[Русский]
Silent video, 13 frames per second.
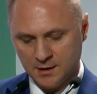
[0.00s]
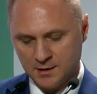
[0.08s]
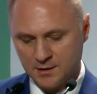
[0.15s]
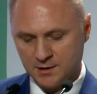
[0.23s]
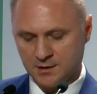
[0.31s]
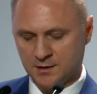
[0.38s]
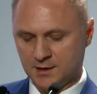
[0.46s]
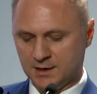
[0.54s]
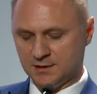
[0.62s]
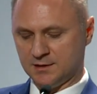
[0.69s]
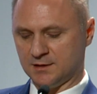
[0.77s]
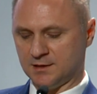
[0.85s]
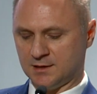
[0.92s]
А,
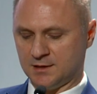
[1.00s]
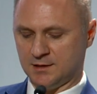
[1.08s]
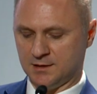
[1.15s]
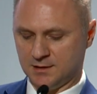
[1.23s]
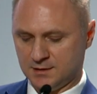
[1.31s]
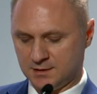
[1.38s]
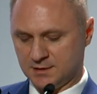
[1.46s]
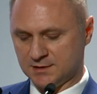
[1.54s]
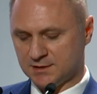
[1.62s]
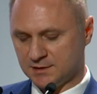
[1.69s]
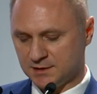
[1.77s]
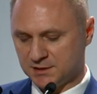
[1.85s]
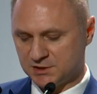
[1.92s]
это
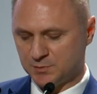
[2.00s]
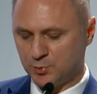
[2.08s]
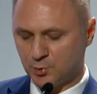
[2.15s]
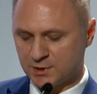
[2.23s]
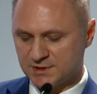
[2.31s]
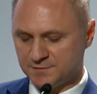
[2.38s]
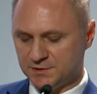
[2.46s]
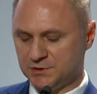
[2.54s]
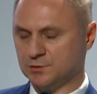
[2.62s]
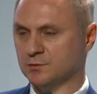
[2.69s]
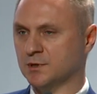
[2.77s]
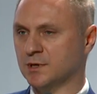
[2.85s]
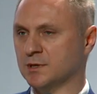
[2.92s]
задача по
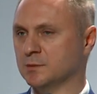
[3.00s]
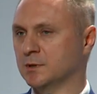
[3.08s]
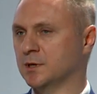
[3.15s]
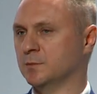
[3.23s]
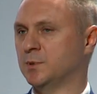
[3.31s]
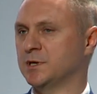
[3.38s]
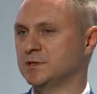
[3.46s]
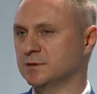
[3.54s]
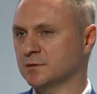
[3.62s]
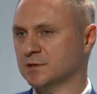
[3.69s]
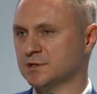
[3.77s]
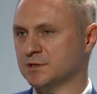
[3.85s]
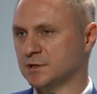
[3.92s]
развитию
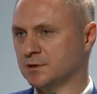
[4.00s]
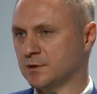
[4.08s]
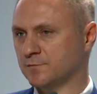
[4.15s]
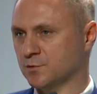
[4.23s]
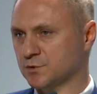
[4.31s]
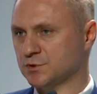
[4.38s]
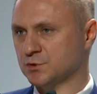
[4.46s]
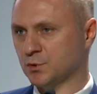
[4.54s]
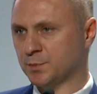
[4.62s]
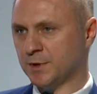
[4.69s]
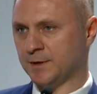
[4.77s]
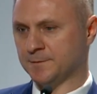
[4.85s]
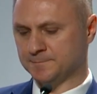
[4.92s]
корпоративных центров
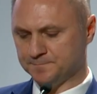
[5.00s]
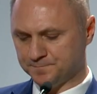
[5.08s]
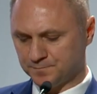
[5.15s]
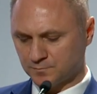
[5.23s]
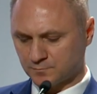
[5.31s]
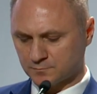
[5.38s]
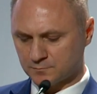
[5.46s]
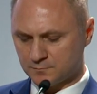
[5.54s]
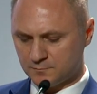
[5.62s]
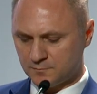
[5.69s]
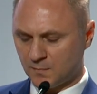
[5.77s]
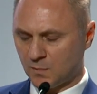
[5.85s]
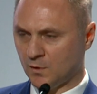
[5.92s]
госсобки.
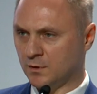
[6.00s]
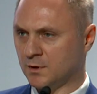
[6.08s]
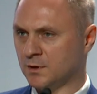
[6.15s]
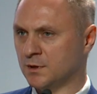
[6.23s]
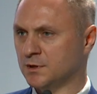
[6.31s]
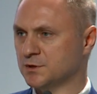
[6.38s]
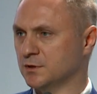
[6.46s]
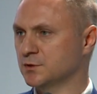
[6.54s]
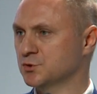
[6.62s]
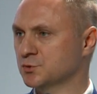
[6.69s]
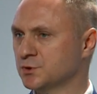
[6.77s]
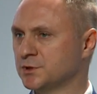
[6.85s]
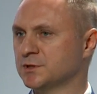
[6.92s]
Э, и
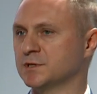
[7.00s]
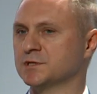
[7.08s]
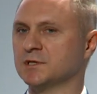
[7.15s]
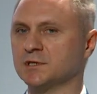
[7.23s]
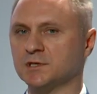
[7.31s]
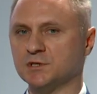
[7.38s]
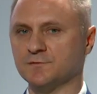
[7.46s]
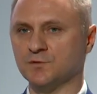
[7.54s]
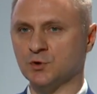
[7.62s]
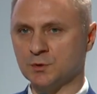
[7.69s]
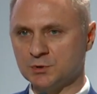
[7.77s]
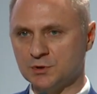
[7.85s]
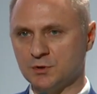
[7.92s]
суть этой задачи в
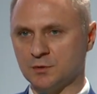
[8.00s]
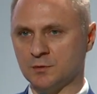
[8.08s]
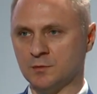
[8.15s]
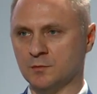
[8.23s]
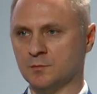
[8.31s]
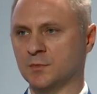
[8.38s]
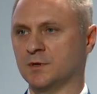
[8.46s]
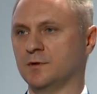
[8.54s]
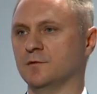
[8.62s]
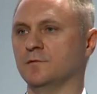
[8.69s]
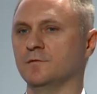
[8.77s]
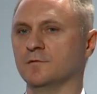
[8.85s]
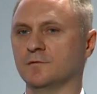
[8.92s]
том, что мы
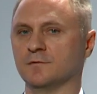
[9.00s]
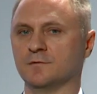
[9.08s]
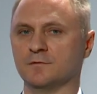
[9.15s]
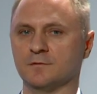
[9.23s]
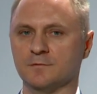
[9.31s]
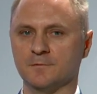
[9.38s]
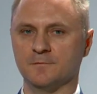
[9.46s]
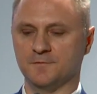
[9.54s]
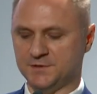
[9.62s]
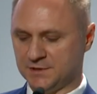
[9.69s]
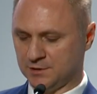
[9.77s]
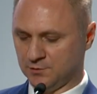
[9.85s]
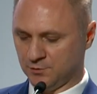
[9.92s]
э, в
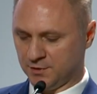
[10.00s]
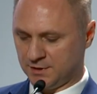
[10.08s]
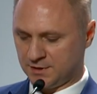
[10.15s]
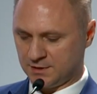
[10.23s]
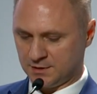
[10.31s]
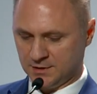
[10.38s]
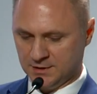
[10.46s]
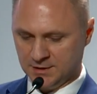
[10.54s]
диалоге